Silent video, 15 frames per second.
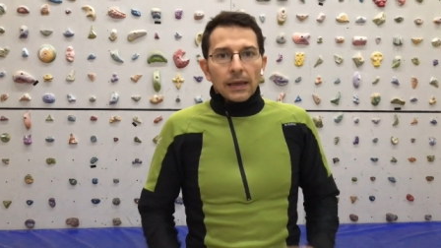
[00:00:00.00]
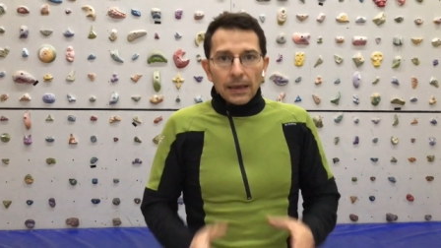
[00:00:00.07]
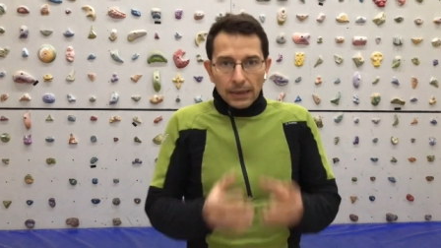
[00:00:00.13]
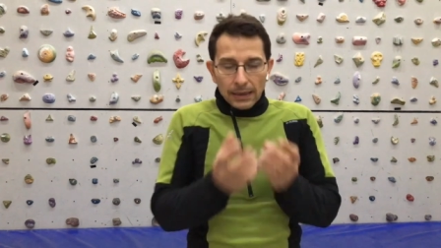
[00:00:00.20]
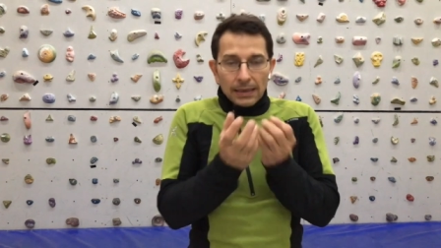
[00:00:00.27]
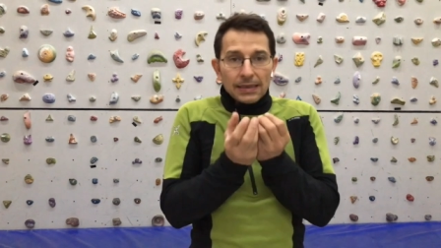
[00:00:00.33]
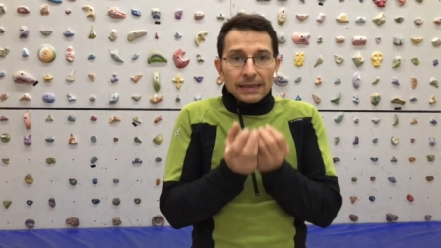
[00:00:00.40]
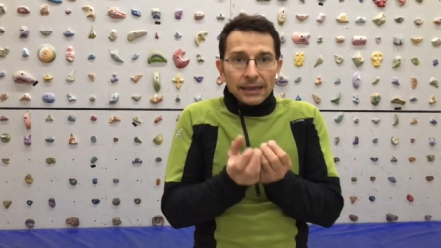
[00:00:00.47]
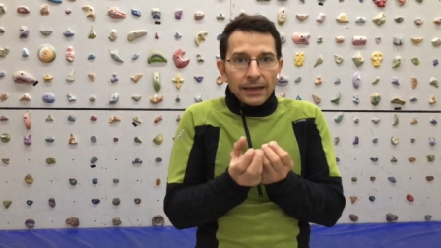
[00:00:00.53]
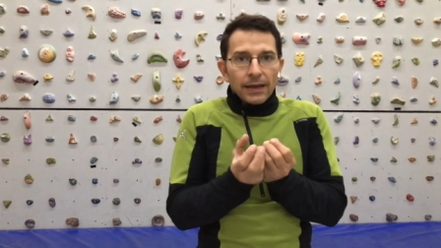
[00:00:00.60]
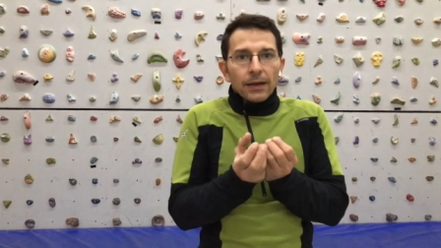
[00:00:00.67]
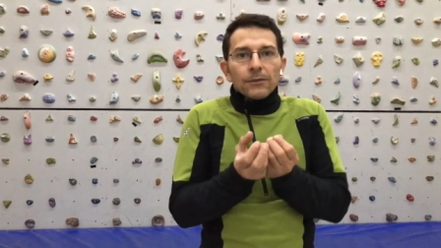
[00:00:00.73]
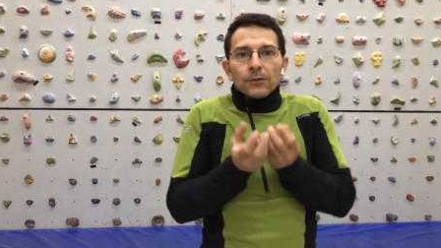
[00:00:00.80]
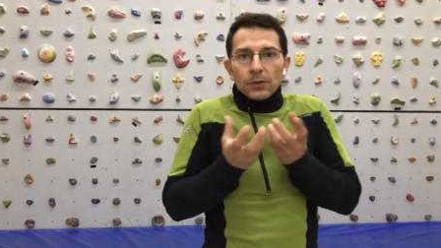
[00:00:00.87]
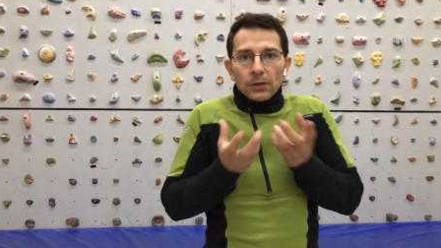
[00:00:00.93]
la, la,
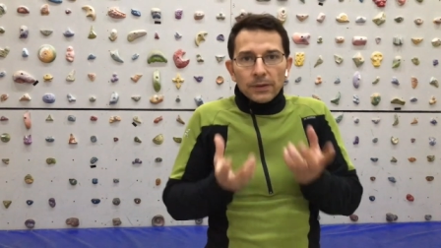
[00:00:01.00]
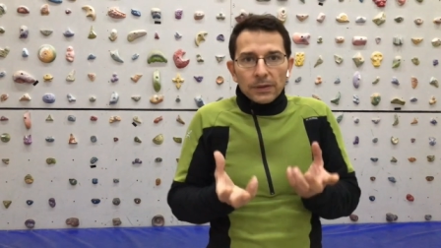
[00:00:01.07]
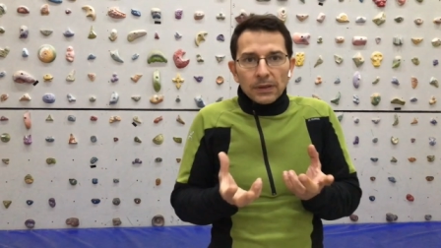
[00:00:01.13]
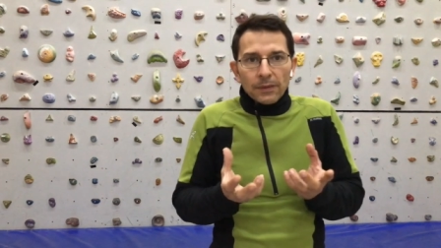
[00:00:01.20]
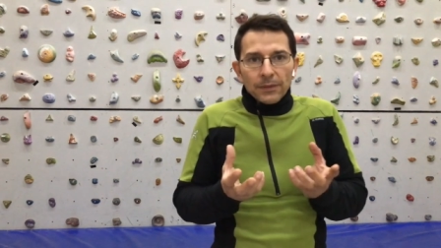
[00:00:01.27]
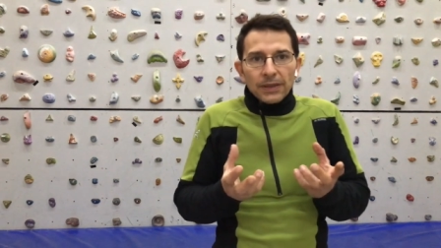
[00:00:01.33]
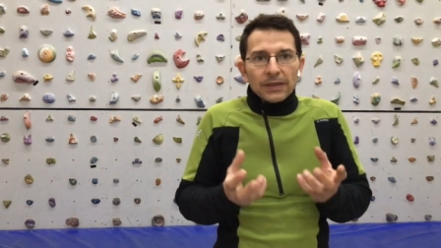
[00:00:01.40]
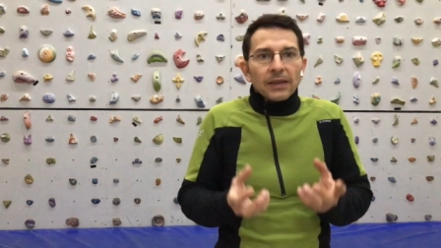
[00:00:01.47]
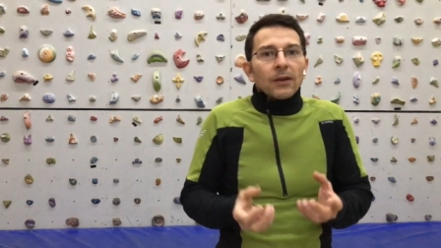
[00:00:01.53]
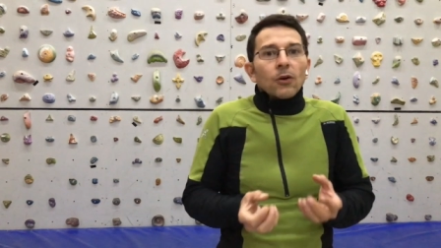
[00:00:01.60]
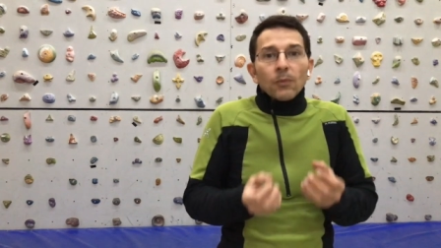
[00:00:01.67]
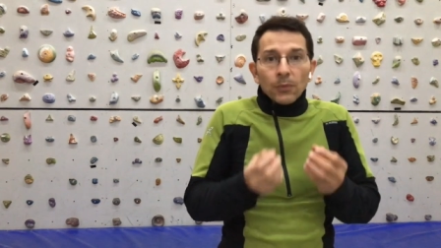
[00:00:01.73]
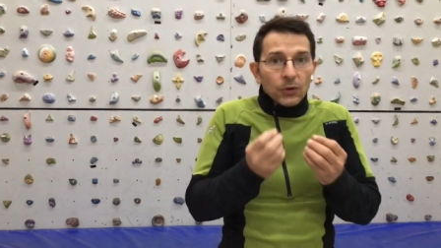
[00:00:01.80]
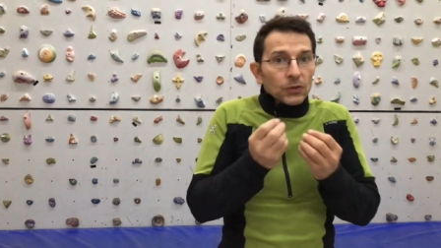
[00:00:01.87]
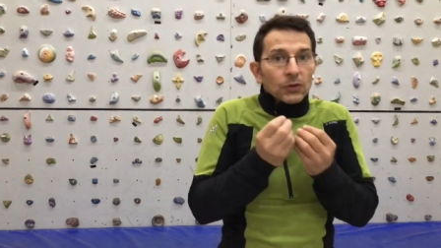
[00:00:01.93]
schiena fondamentalmente è
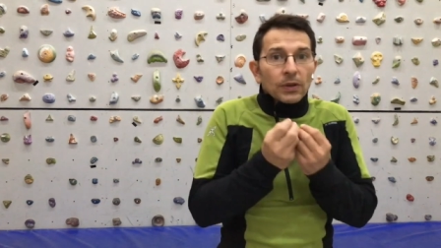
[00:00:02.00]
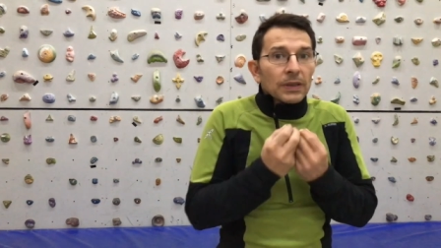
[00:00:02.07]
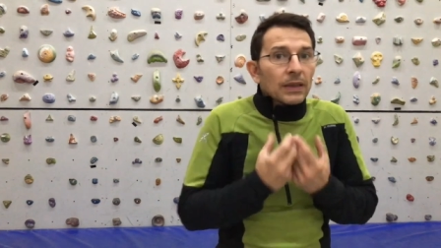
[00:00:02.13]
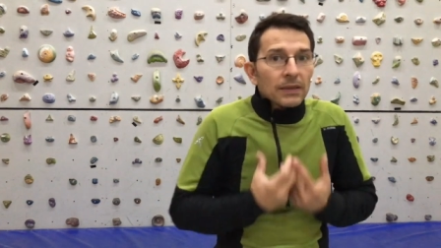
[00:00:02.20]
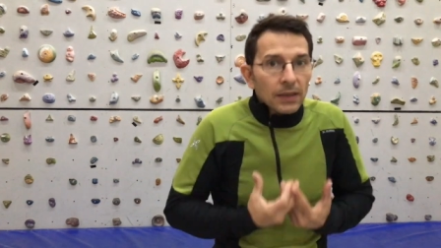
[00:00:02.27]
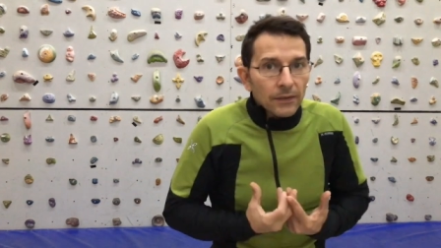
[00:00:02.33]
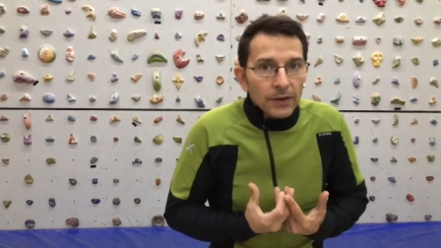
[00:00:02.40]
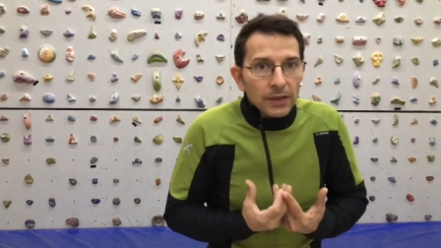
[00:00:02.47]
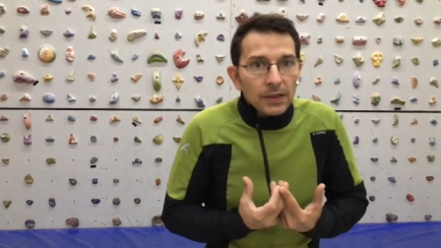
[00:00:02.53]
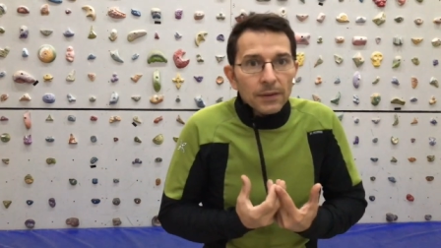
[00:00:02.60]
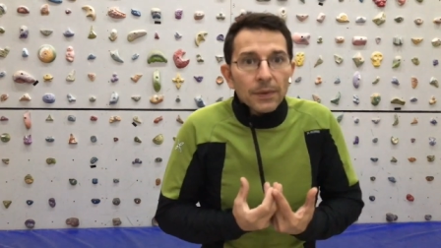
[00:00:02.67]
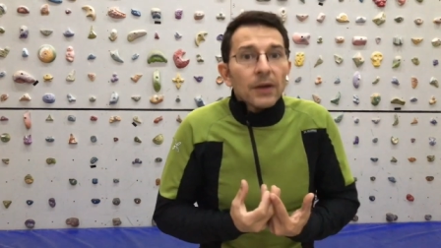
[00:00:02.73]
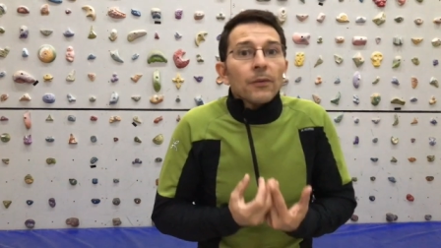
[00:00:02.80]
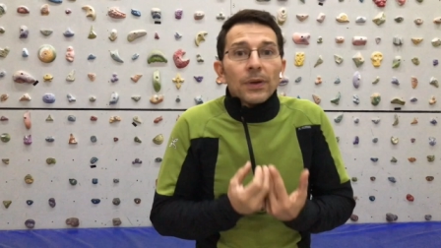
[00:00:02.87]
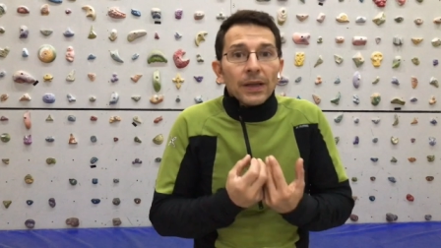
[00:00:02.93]
composta da tante
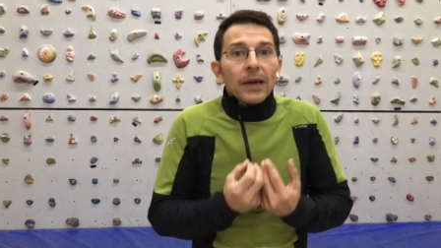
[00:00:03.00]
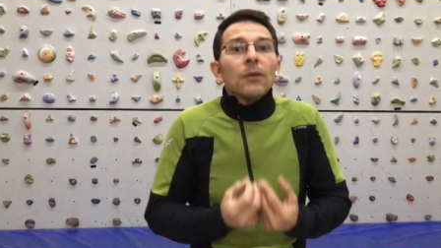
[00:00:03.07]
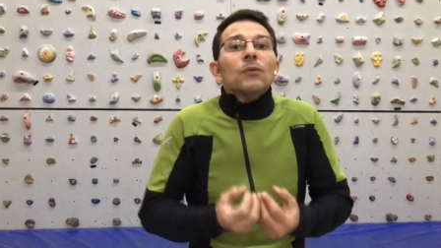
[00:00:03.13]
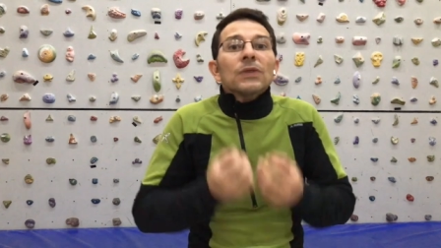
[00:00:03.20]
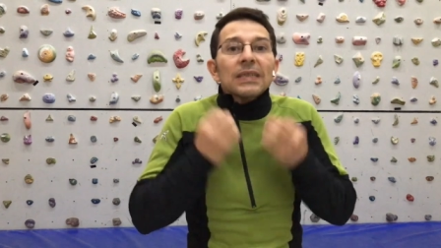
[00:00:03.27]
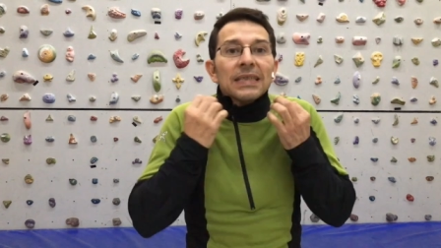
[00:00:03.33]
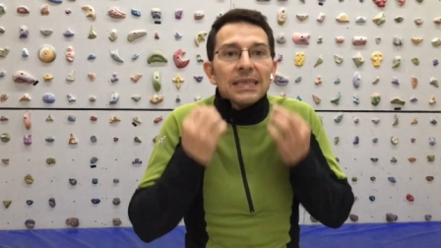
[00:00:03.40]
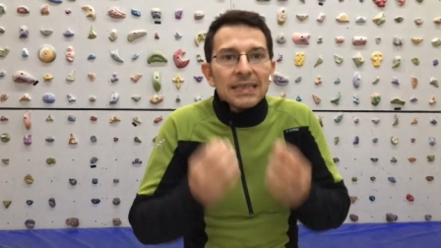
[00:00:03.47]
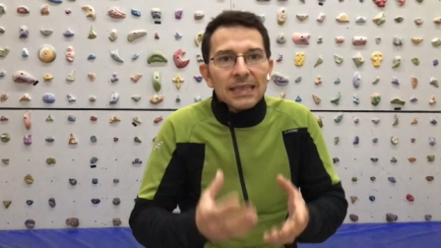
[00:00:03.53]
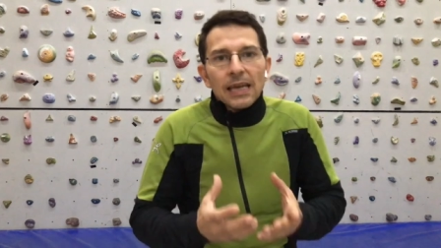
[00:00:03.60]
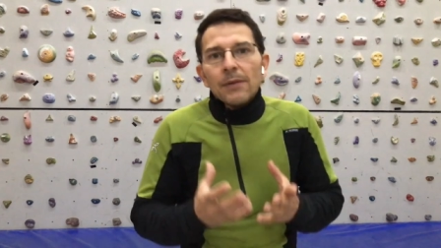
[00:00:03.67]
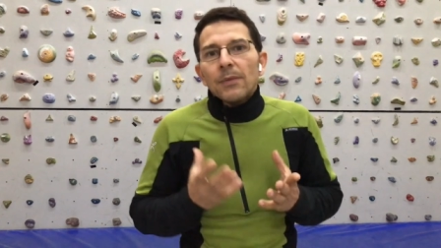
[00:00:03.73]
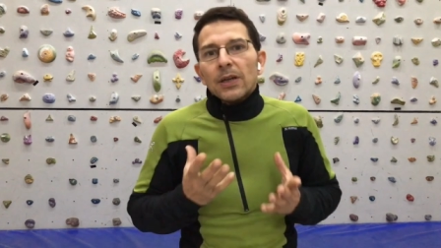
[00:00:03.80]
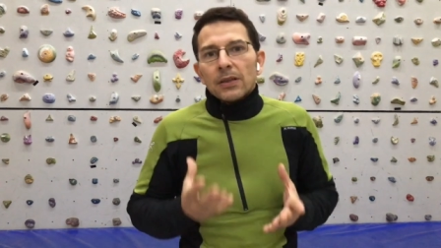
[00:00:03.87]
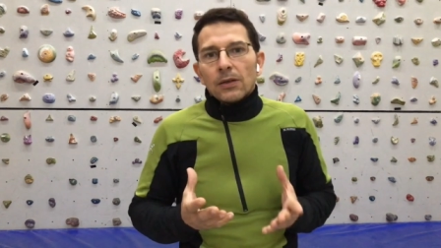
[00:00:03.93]
vertebre e quindi è un
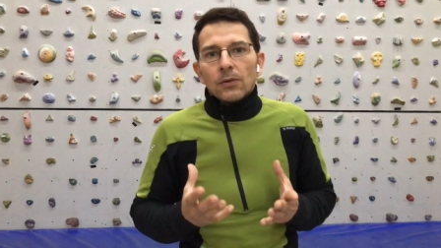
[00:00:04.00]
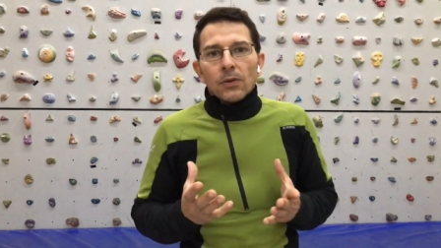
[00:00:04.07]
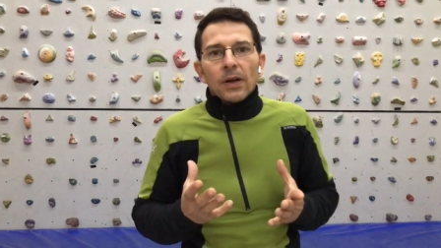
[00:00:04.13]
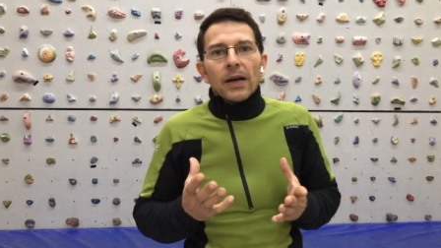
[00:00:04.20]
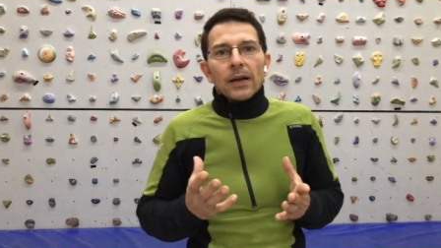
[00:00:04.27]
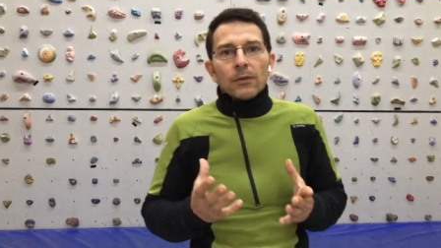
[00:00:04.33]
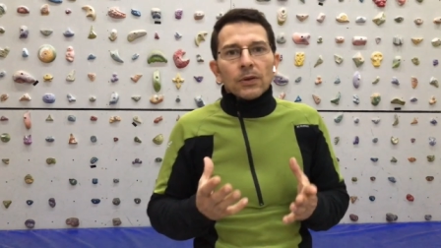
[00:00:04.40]
sistema articolare.